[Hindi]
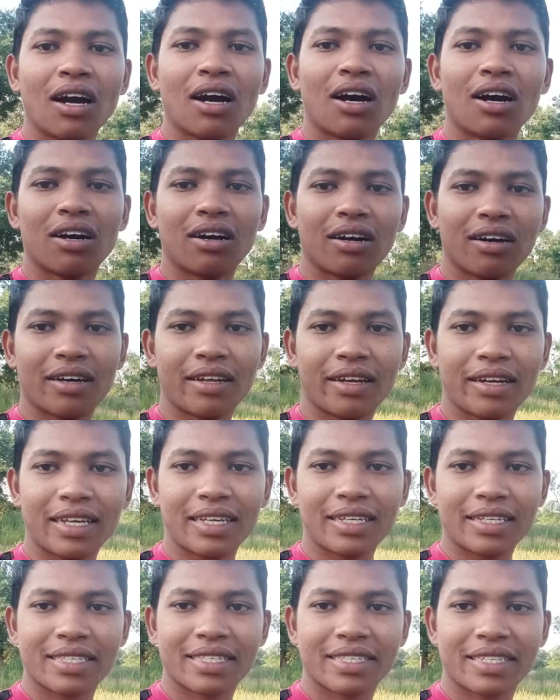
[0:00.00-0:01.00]
और
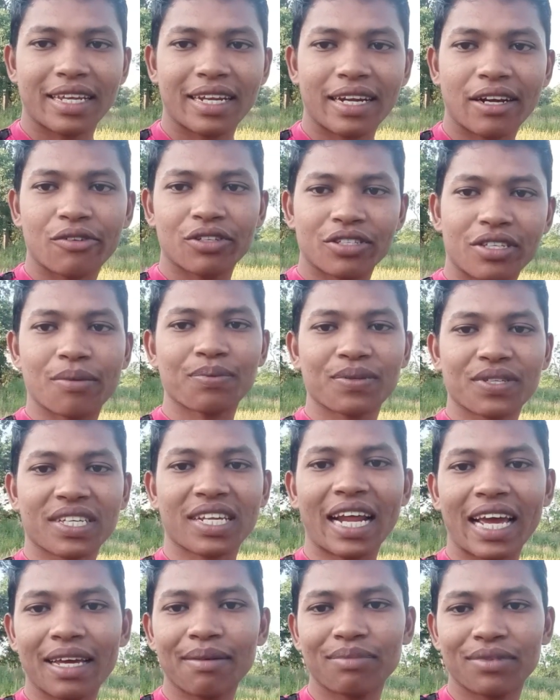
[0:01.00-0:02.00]
इस चैनल को
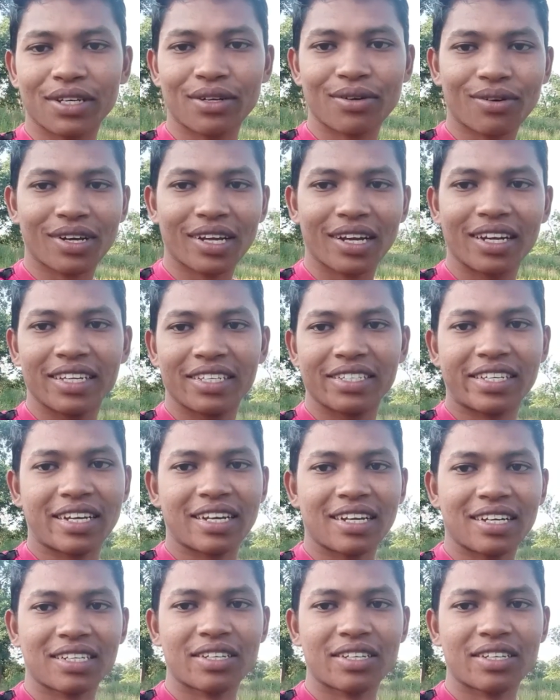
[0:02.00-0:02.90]
सब्सक्राइब ज़रूर कर लीजिएगा